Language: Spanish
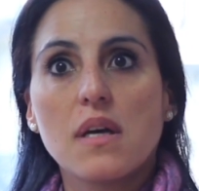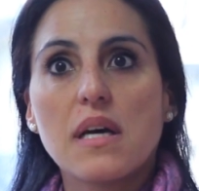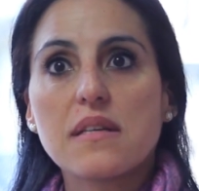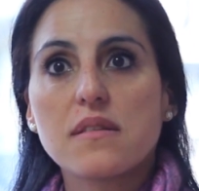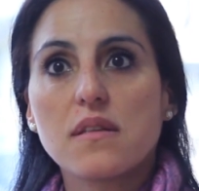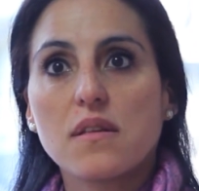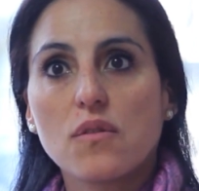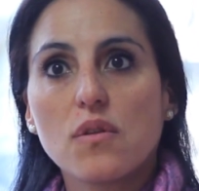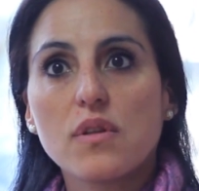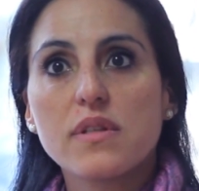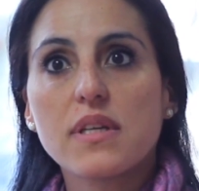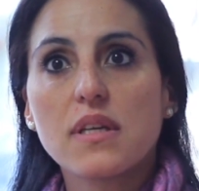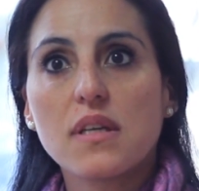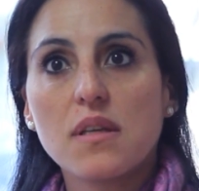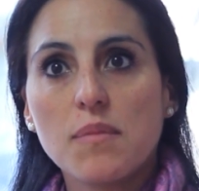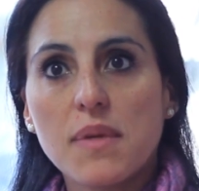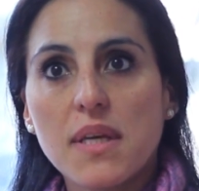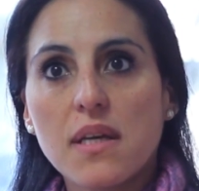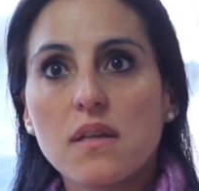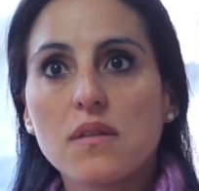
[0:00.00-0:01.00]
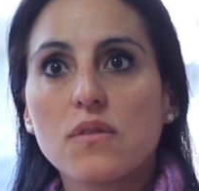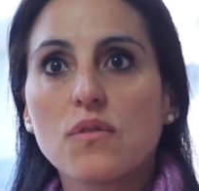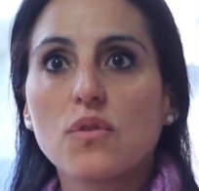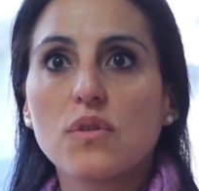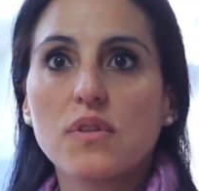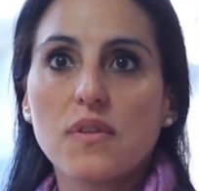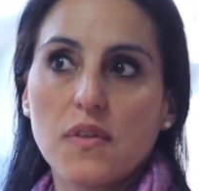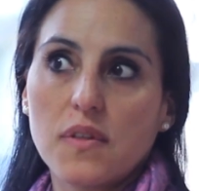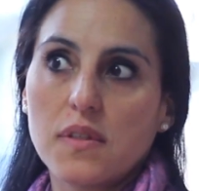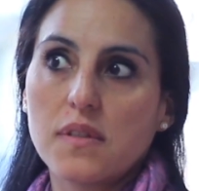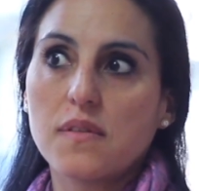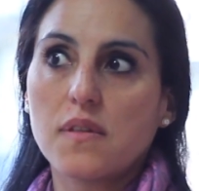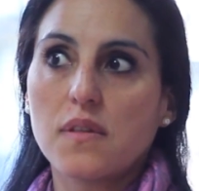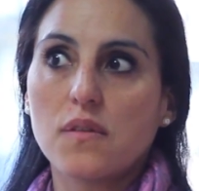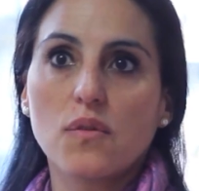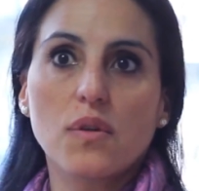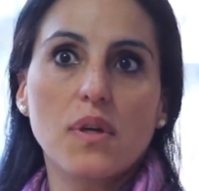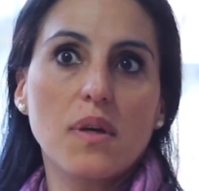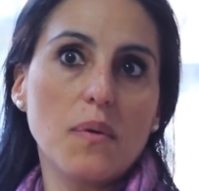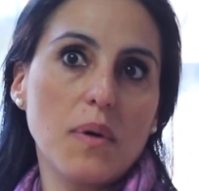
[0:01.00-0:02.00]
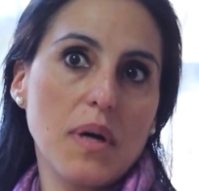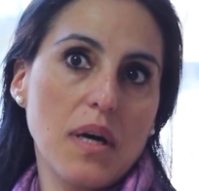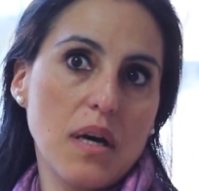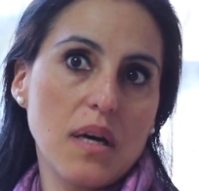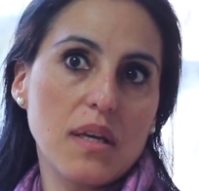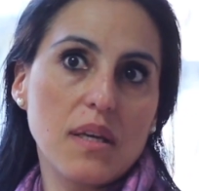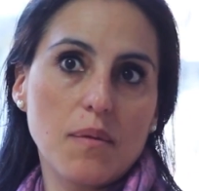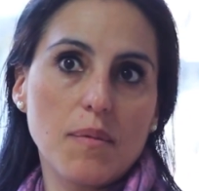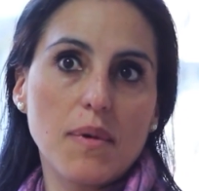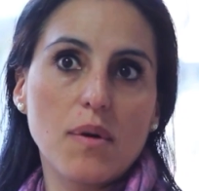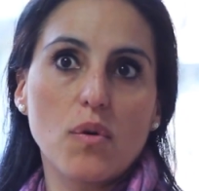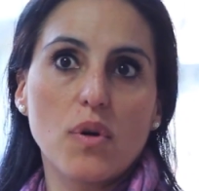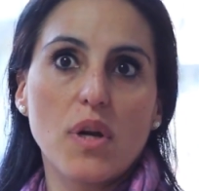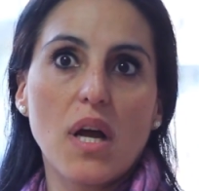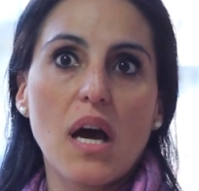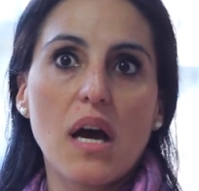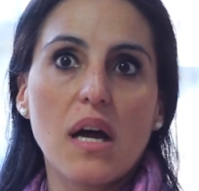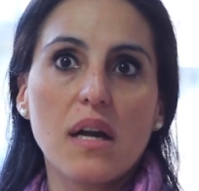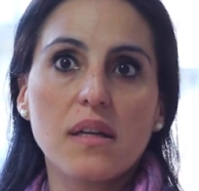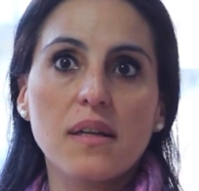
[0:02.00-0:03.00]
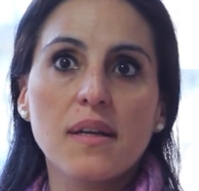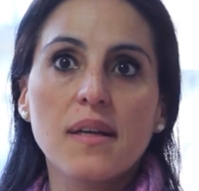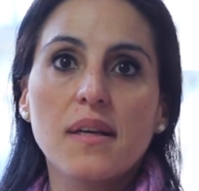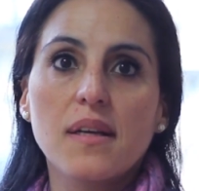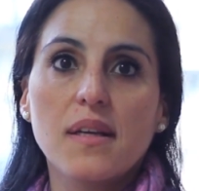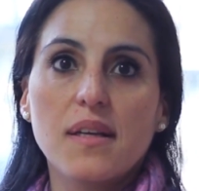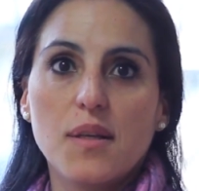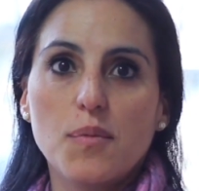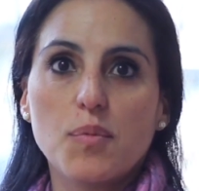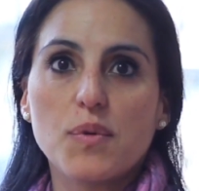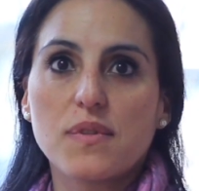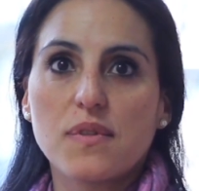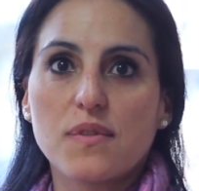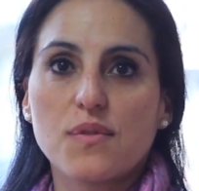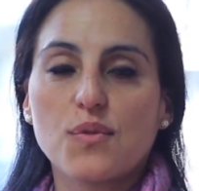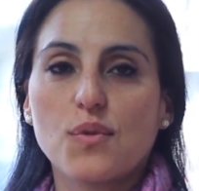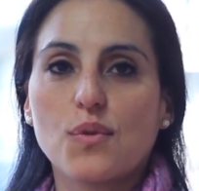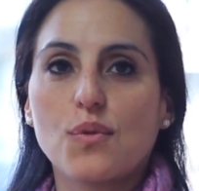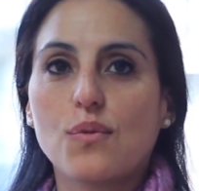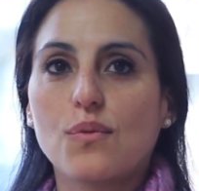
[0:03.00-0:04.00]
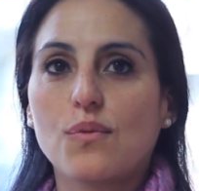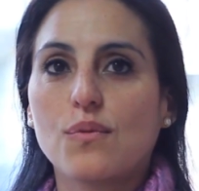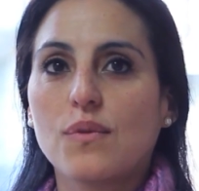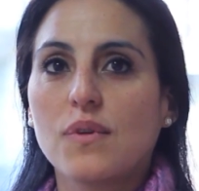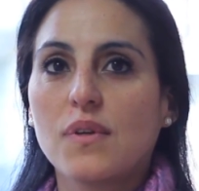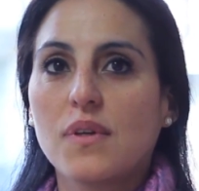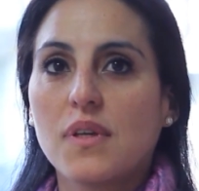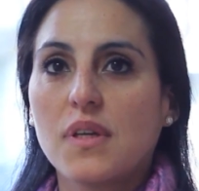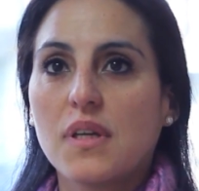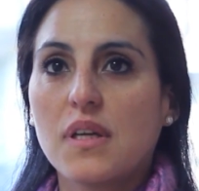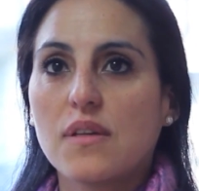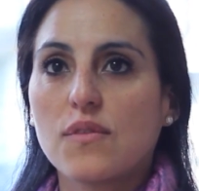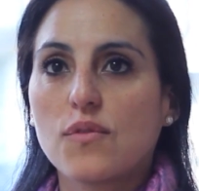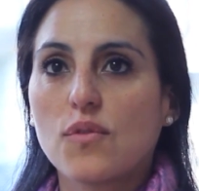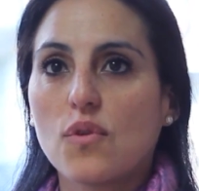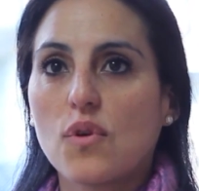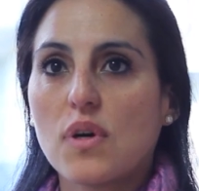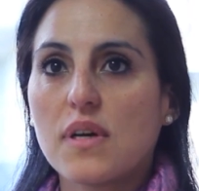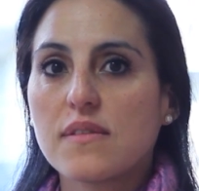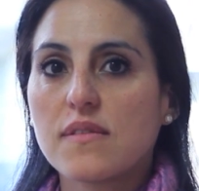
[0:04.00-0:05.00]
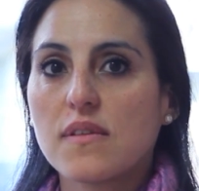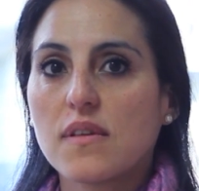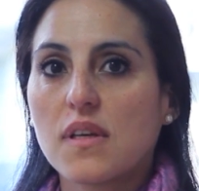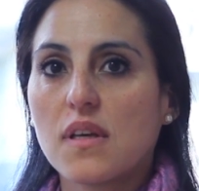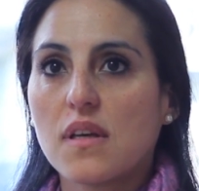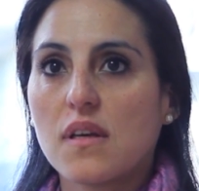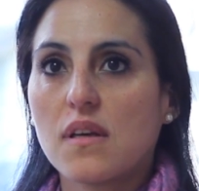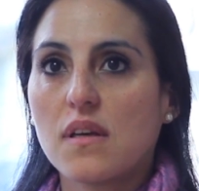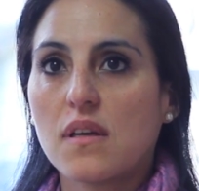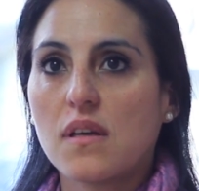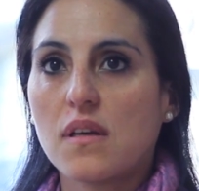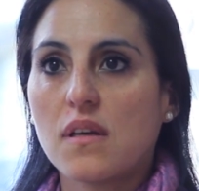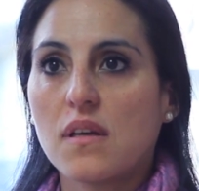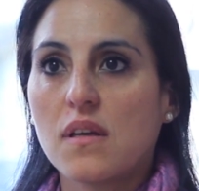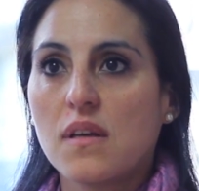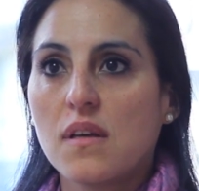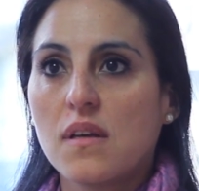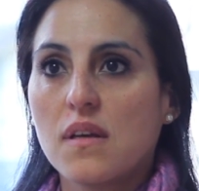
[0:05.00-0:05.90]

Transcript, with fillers: haciendo el seguimiento y te van diciendo que hay que mejorar y pues eso, eso hace que,